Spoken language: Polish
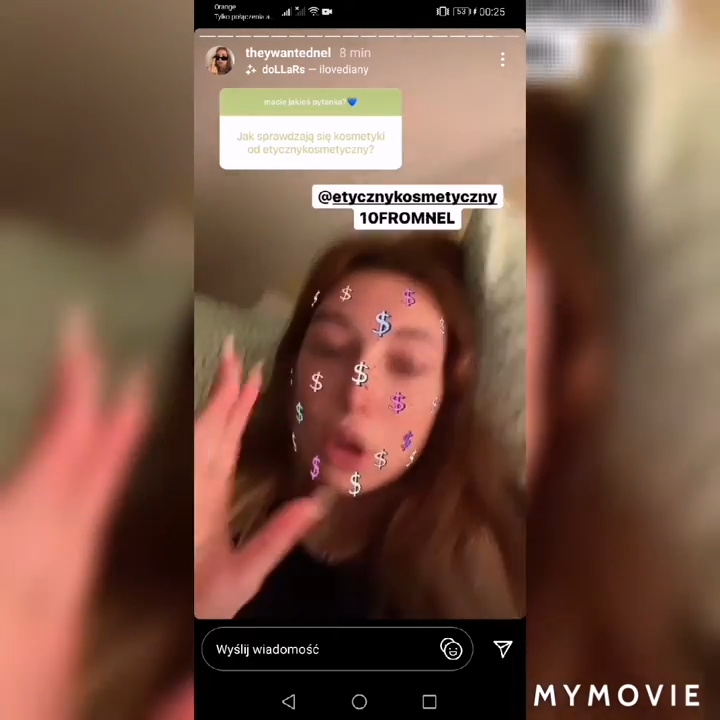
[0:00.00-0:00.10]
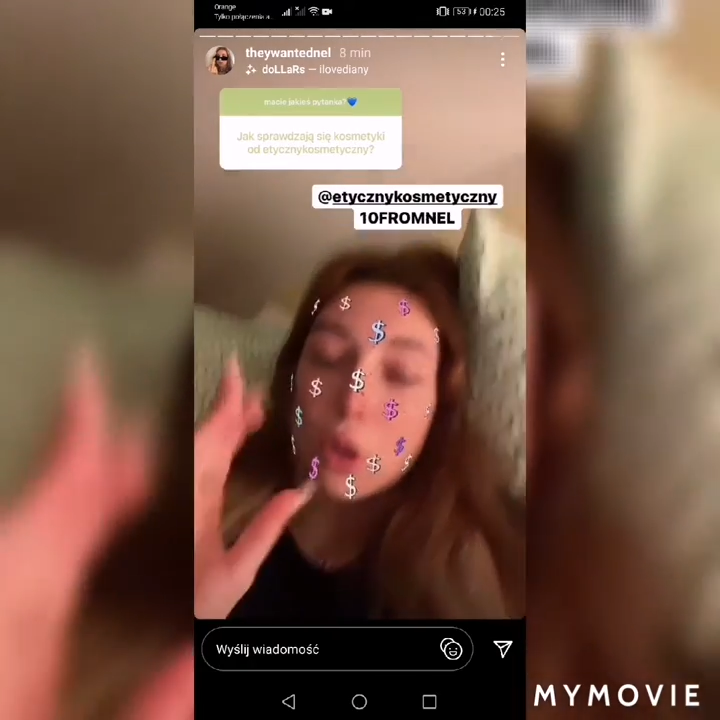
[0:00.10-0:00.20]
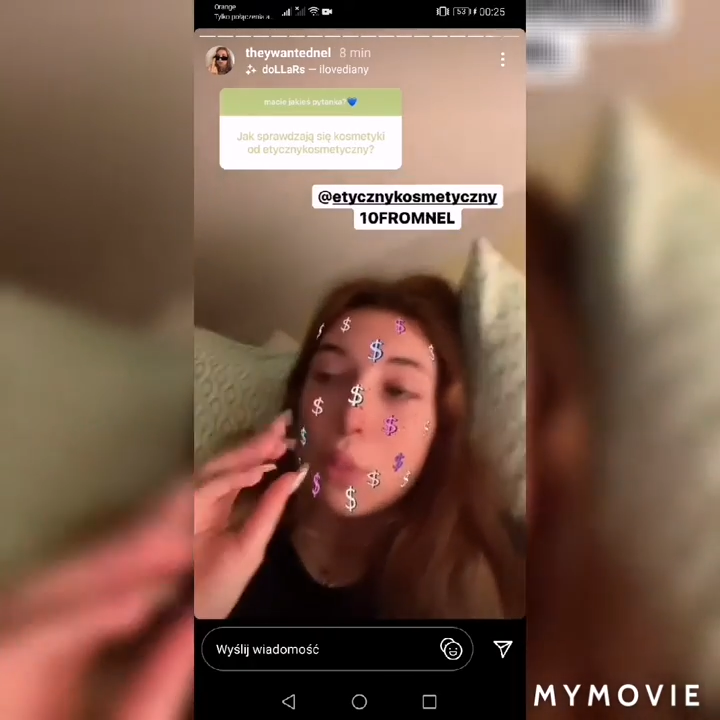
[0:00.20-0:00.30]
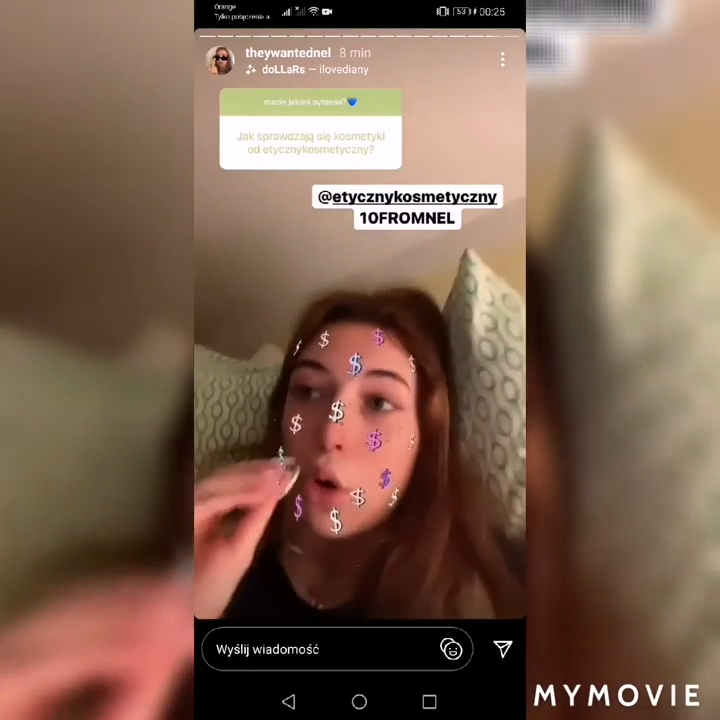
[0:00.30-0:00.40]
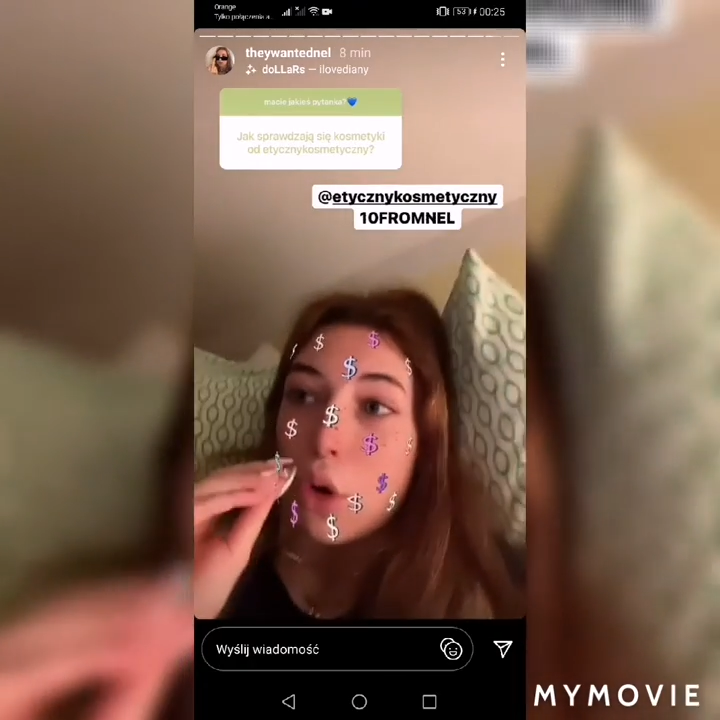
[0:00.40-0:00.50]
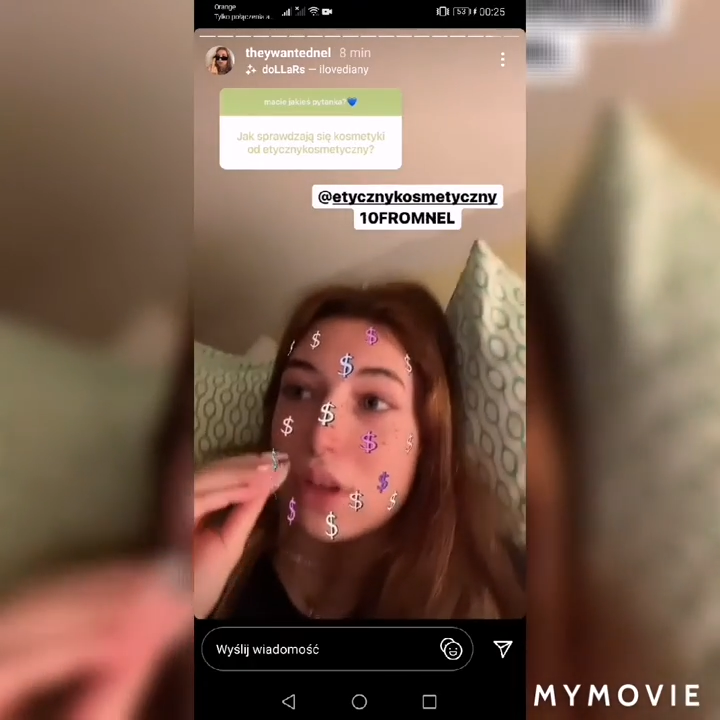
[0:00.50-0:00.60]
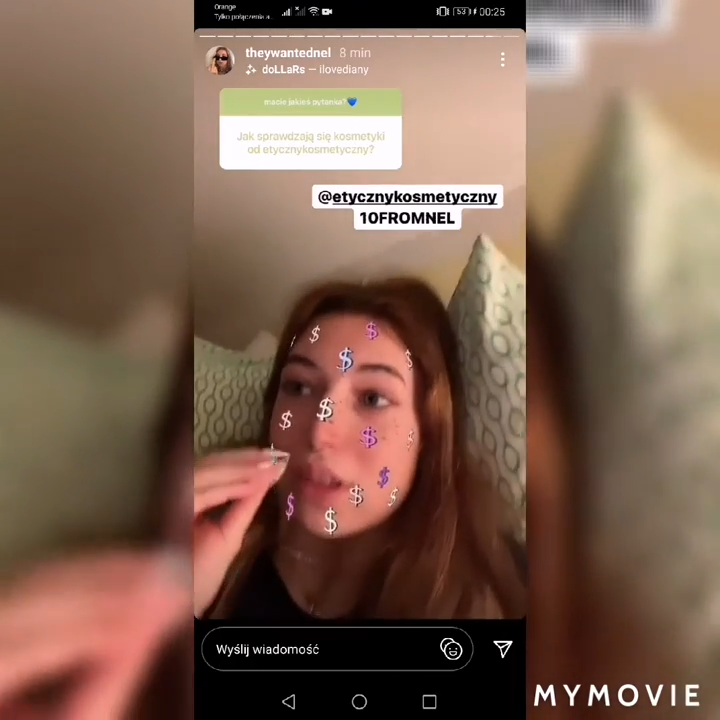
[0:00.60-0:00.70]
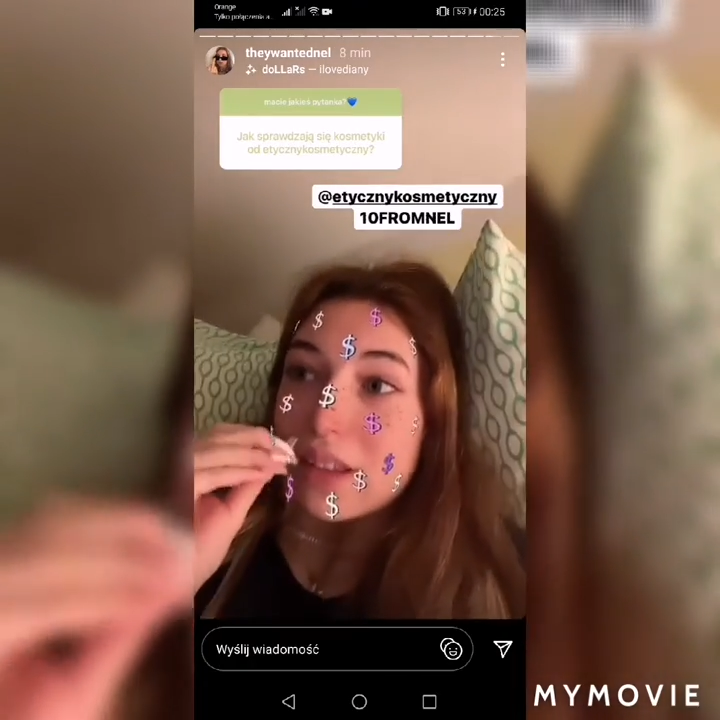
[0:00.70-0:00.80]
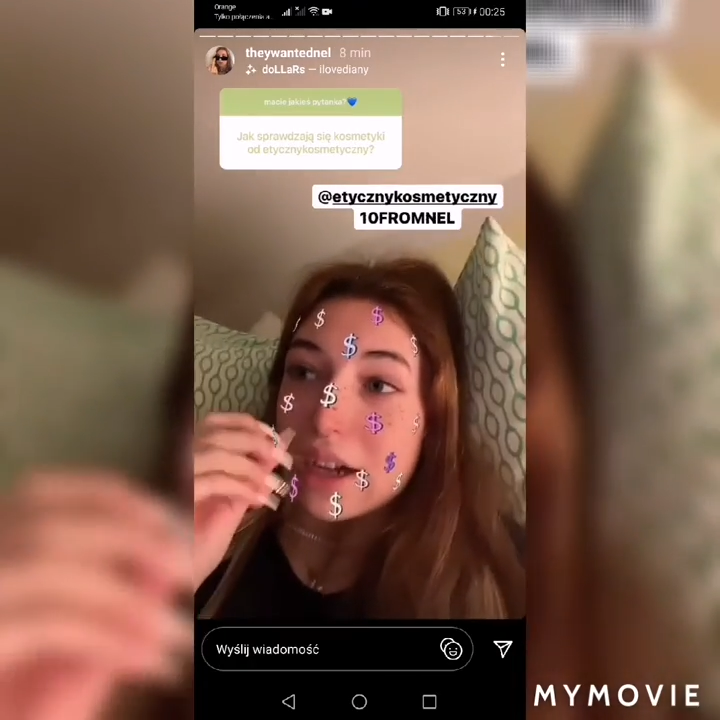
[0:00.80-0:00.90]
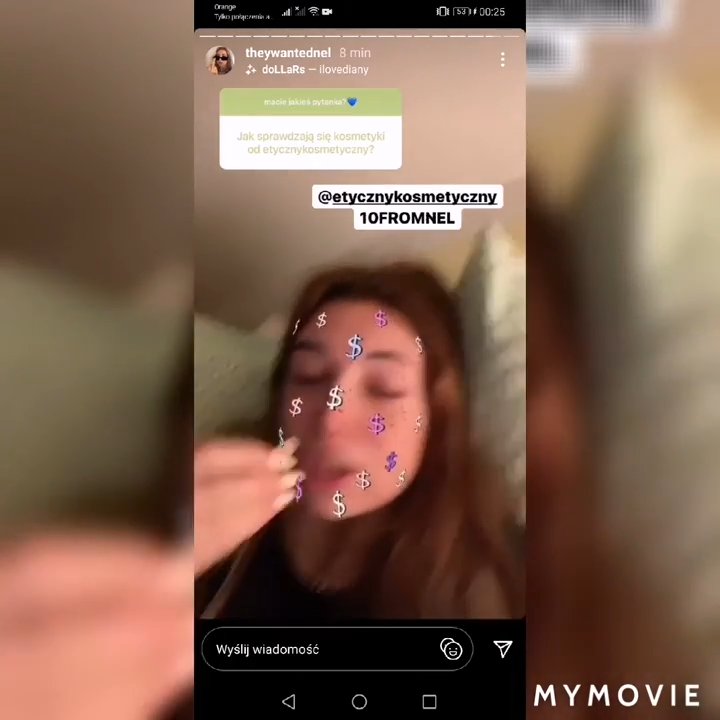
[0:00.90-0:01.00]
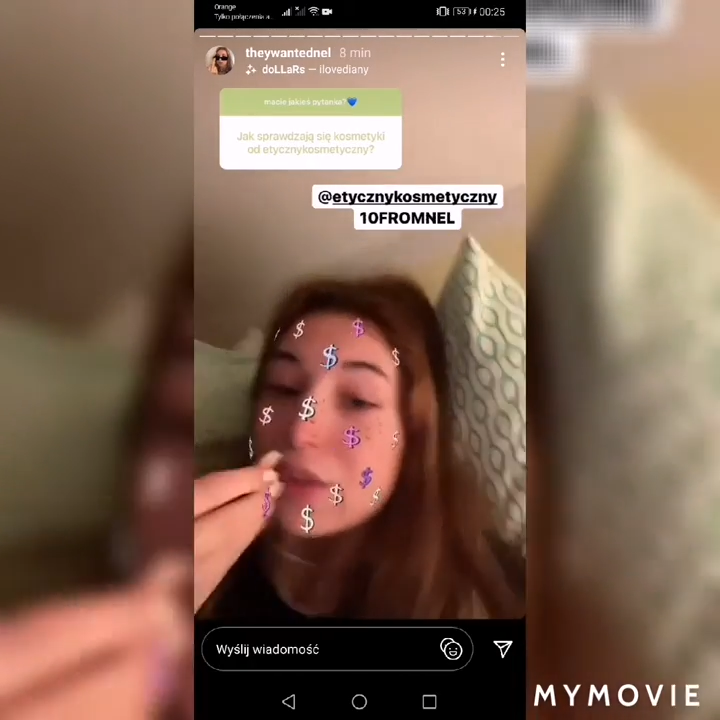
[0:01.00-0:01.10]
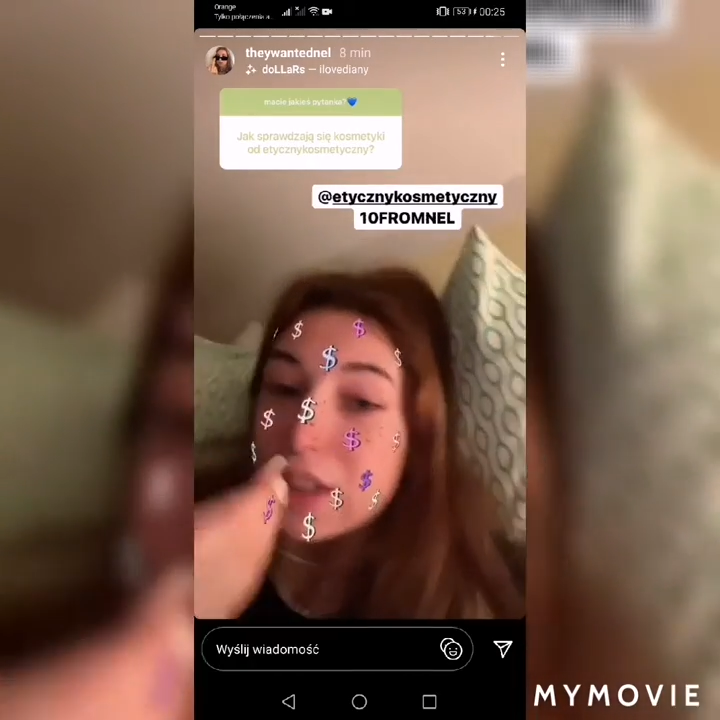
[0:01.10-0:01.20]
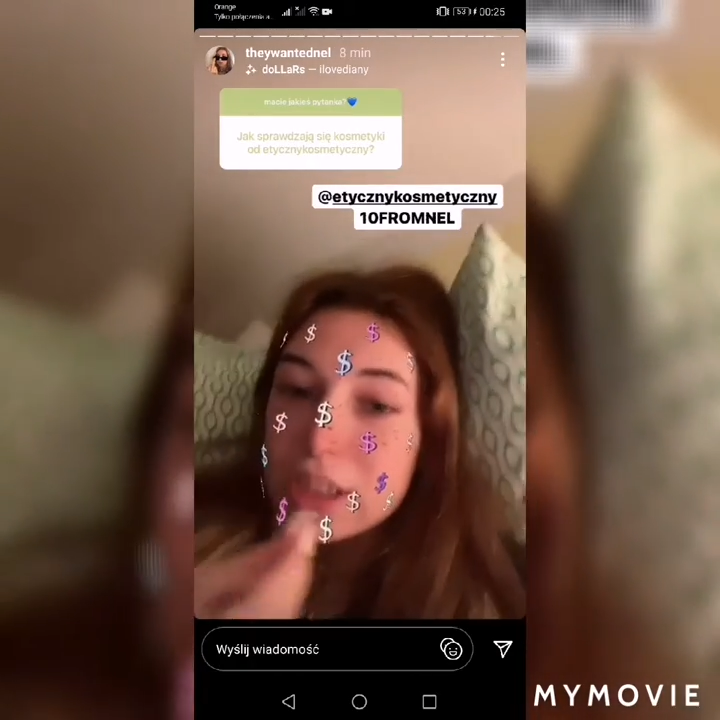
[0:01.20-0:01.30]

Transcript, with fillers: bo tak świetnie